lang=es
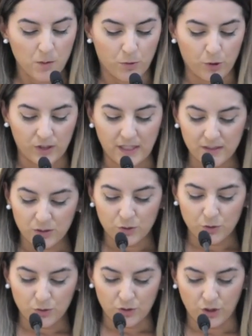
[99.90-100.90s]
Por
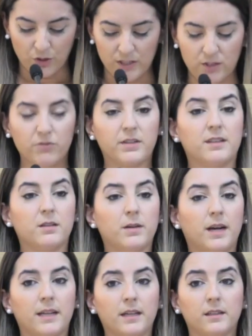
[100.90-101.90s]
tanto, todos esos
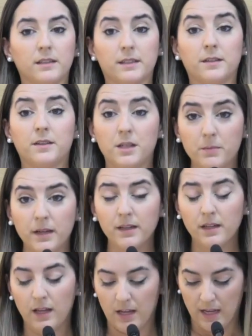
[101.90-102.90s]
festivales
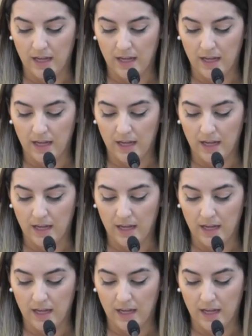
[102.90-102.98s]
reciben